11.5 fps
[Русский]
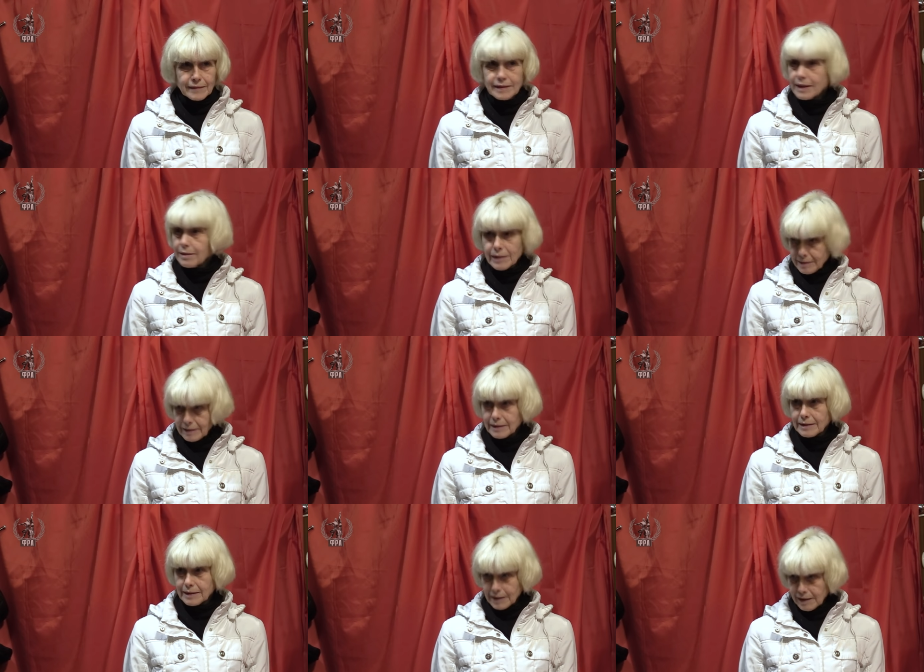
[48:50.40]
Не
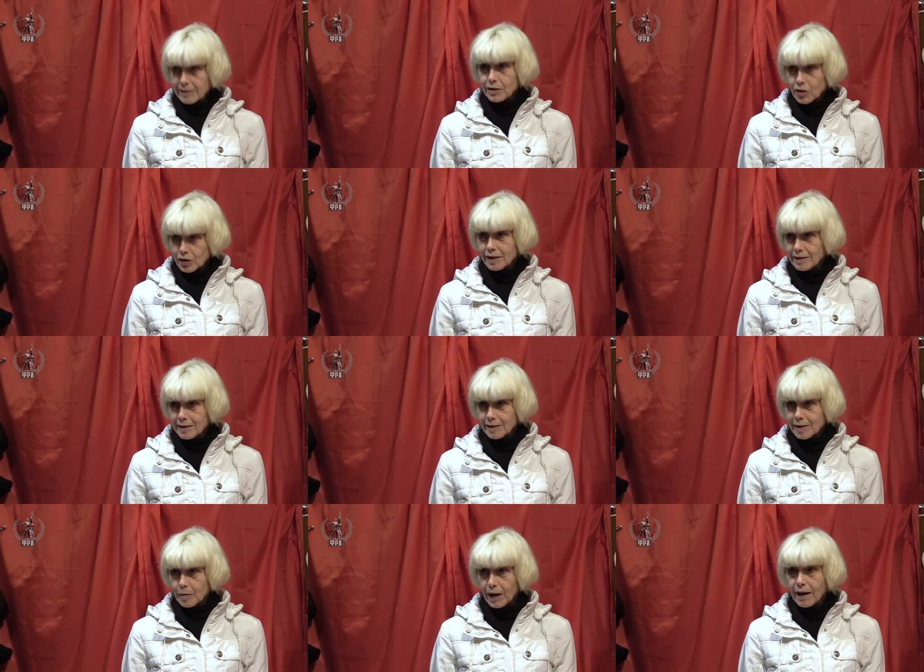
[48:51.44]
советская социалистическая
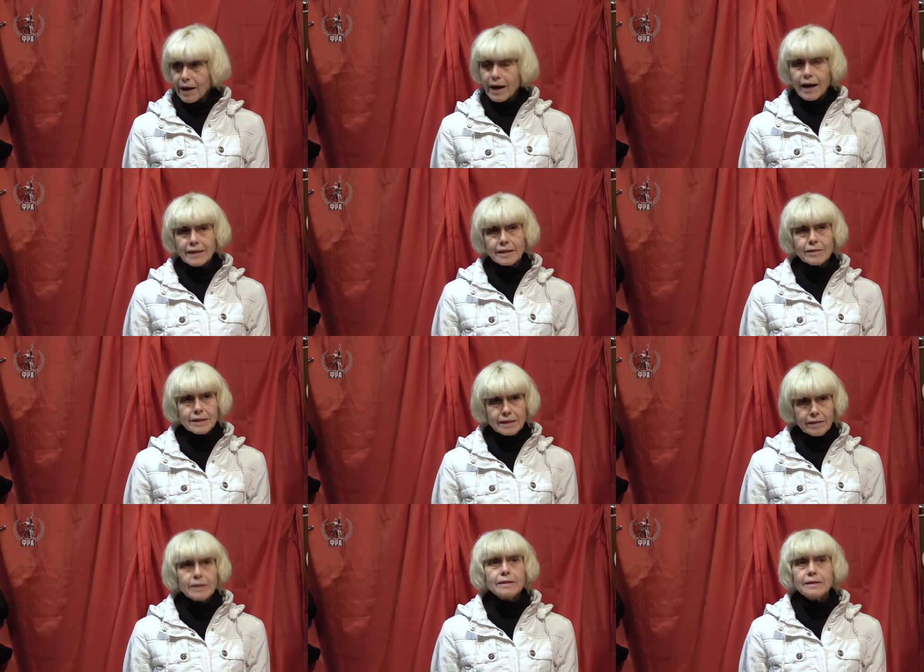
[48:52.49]
система, а
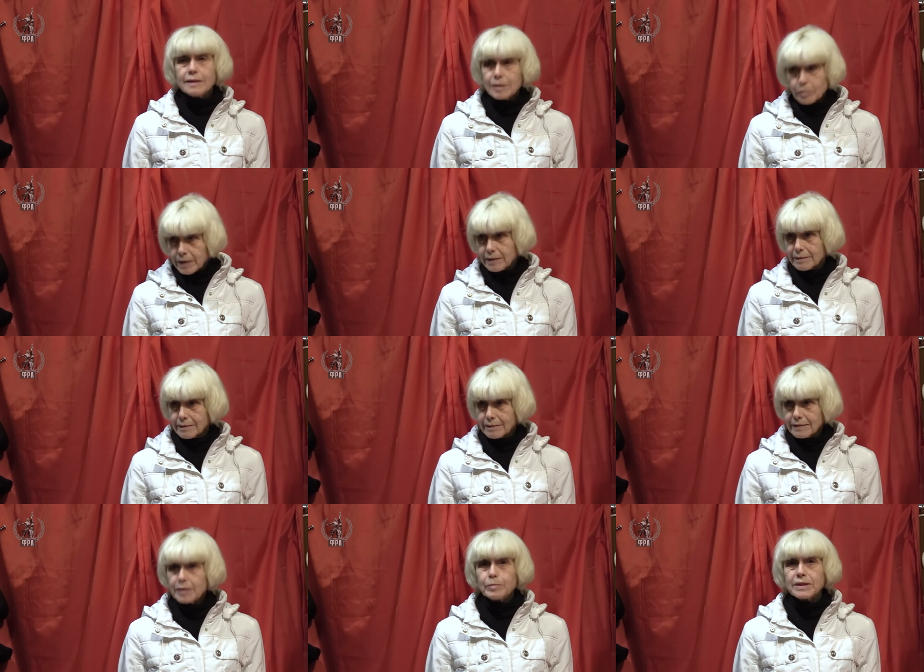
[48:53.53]
советского типа.
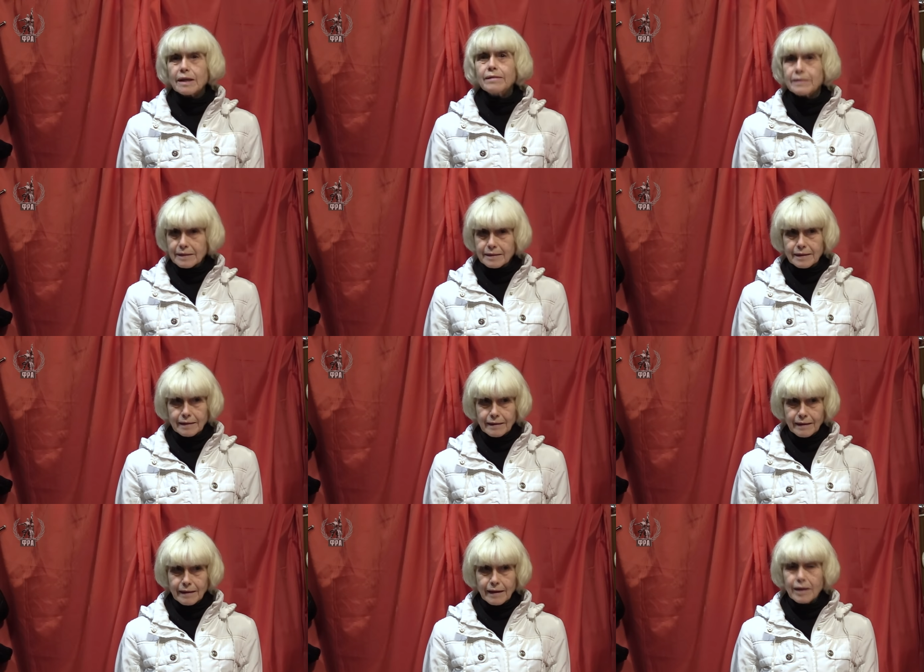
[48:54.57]
Тип советской.
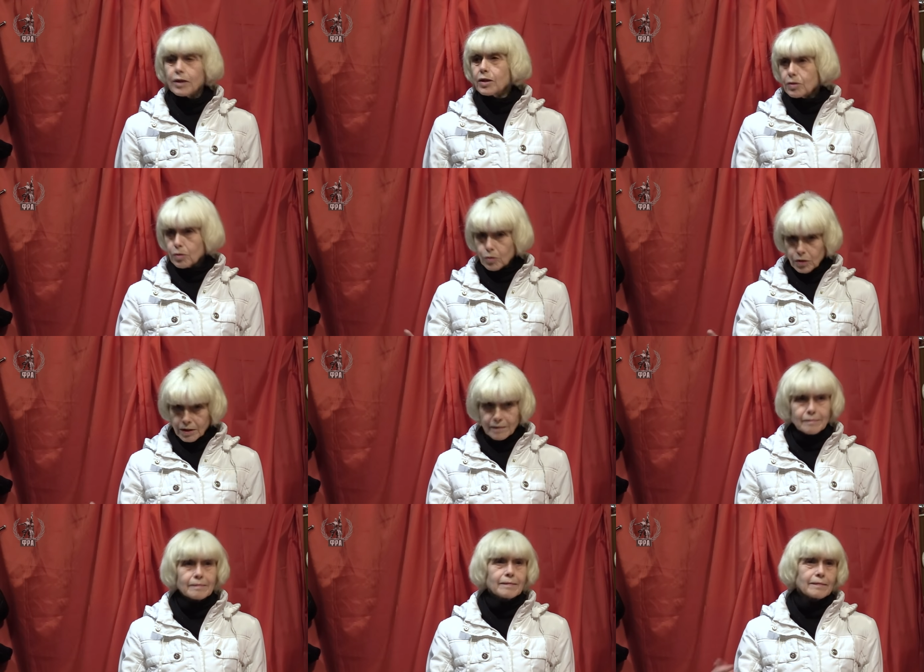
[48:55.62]

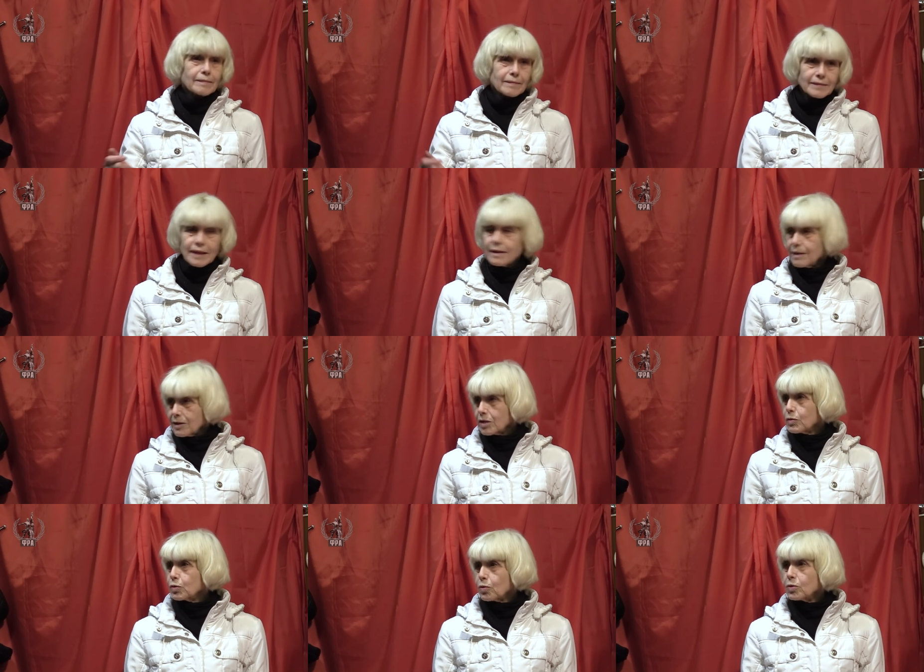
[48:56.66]
Тоже такие
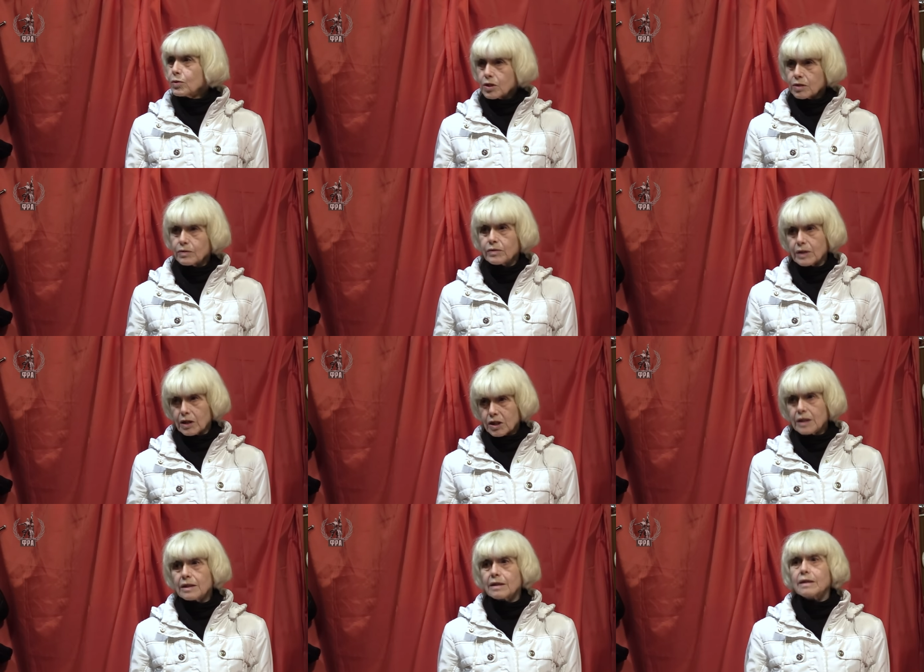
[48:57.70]
же вот уклончивые
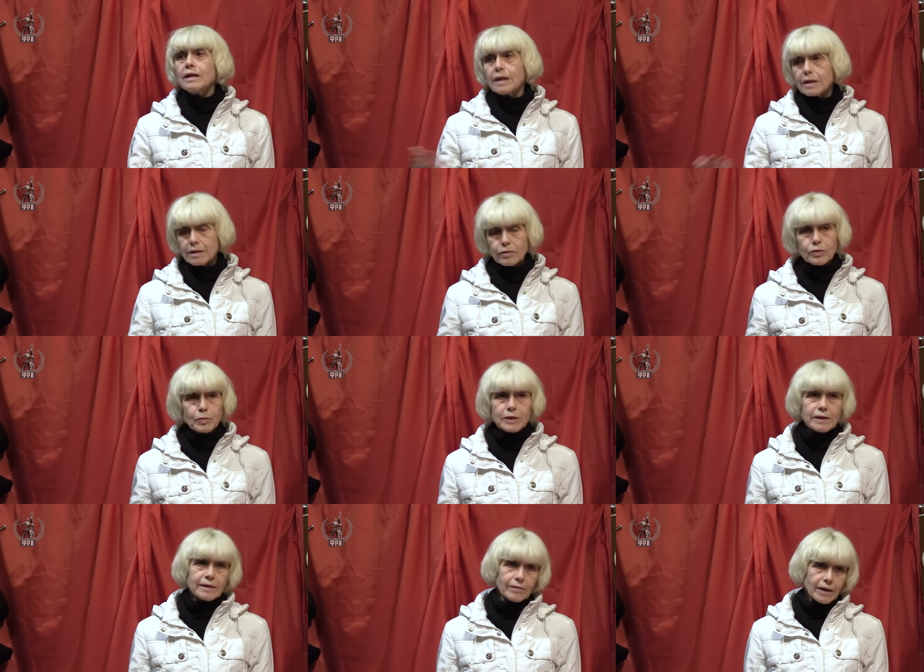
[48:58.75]
выражения –
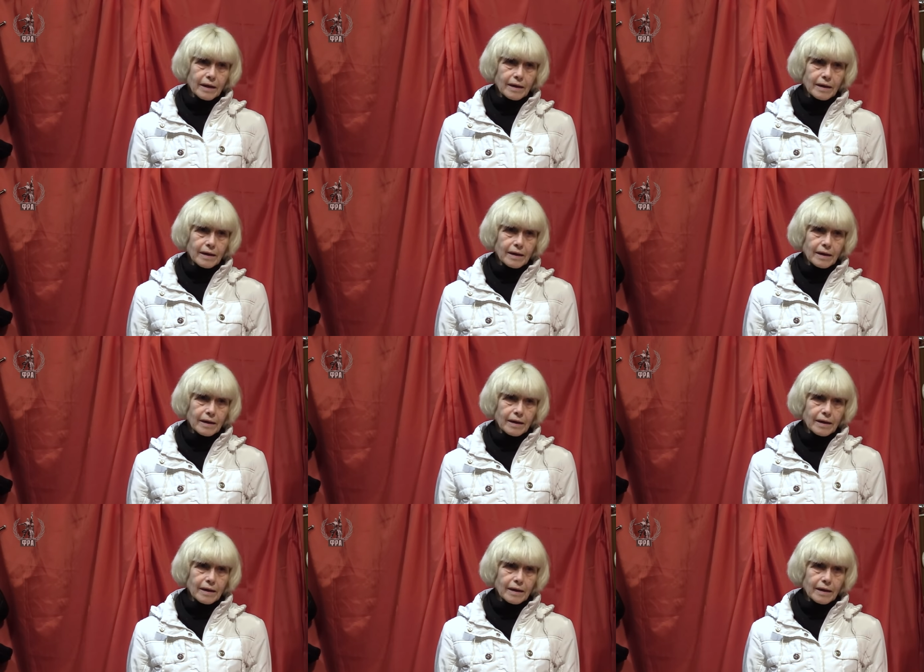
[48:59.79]
двусмысленного